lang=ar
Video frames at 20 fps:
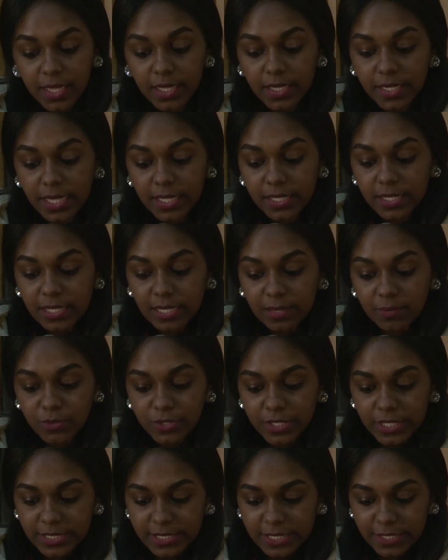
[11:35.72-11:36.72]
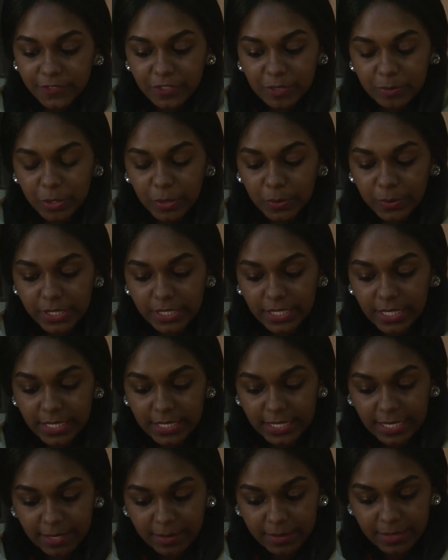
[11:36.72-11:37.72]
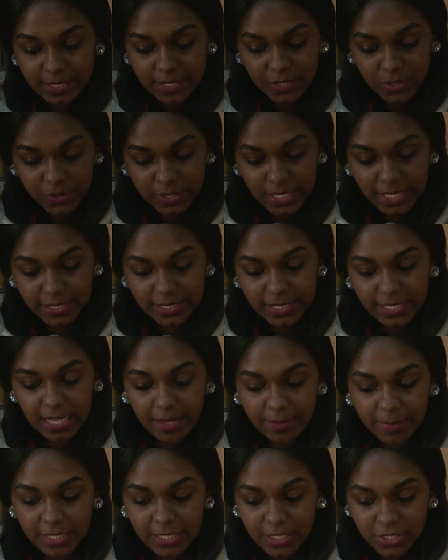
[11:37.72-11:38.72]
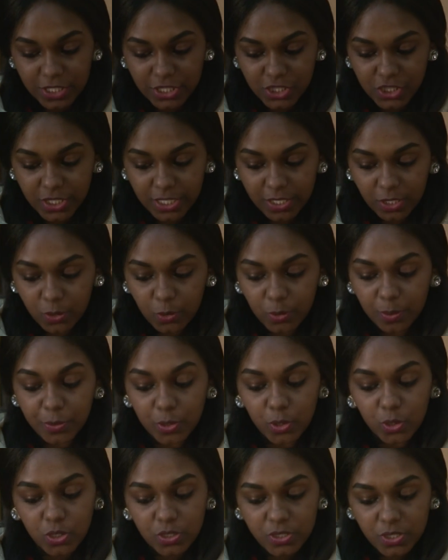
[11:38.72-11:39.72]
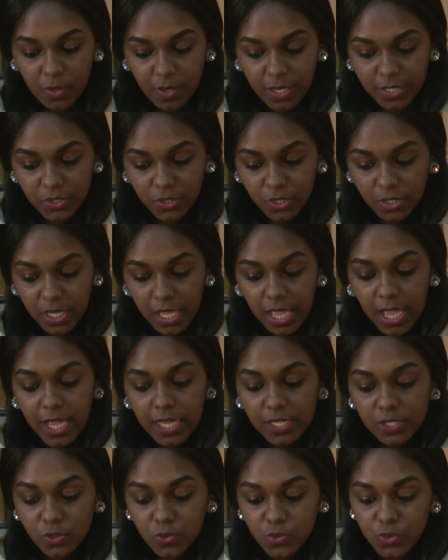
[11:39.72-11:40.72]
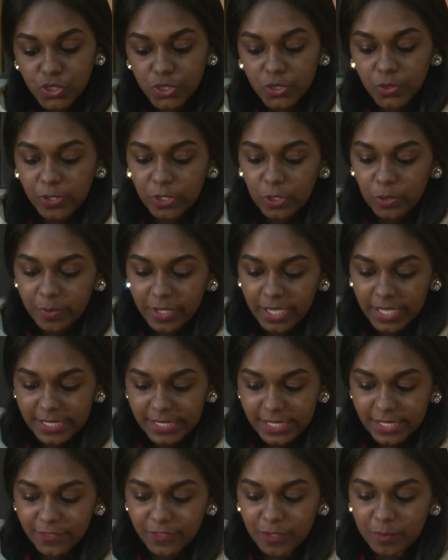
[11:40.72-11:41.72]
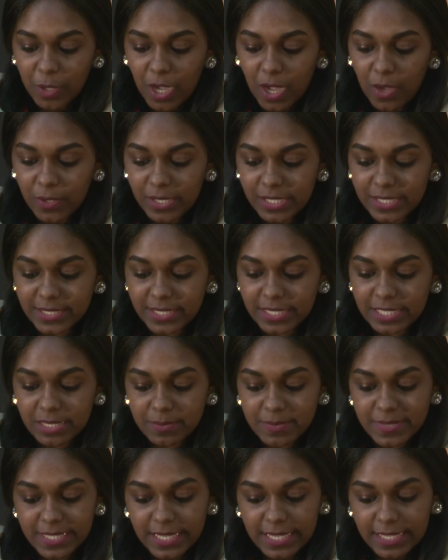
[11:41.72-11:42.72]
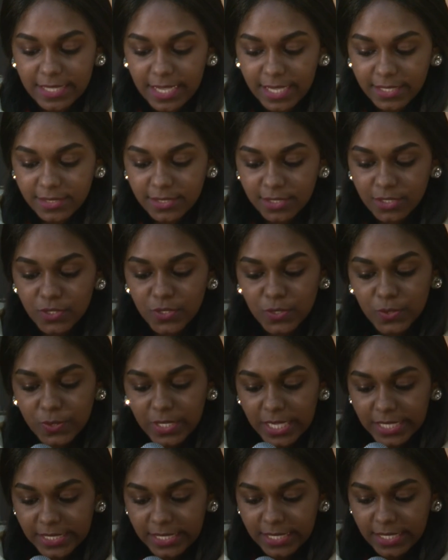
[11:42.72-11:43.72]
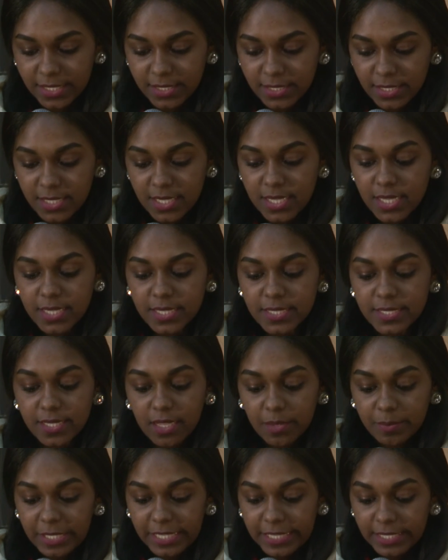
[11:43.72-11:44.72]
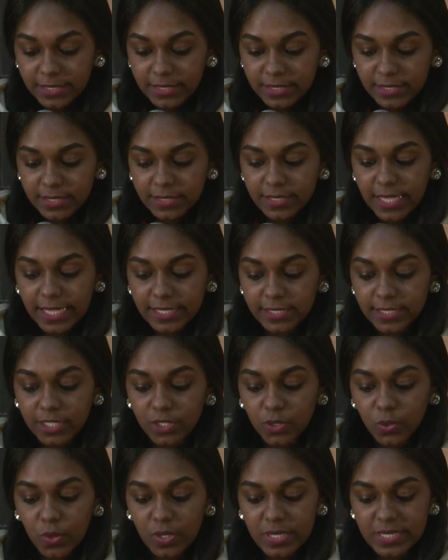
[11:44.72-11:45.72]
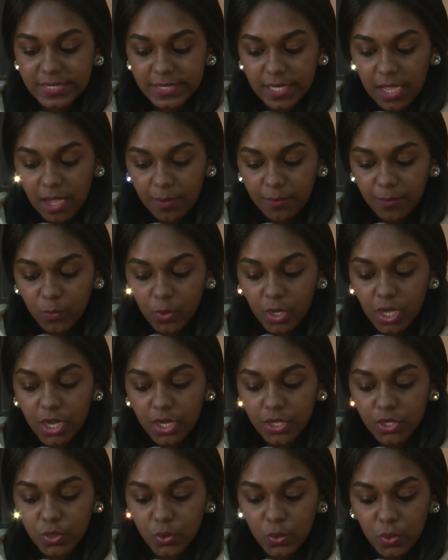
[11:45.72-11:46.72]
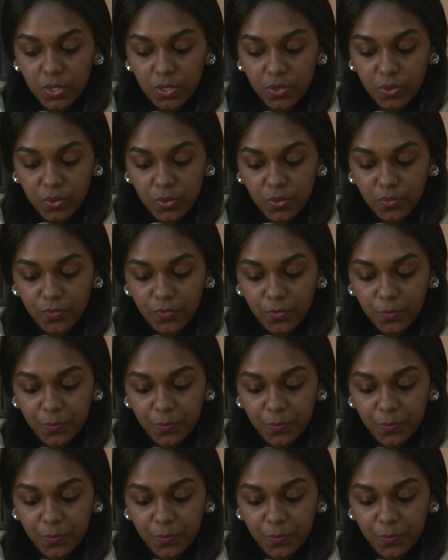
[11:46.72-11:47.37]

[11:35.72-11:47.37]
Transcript: كان لابد لنا في محور السودان للأعمال الناشئة وبكل تواضع أن نوجد ولو بقليل في محاولة لتكريم سيدات سودانيات إسلاميات تحدينا كل الصعاب وقهرنا كل الظروف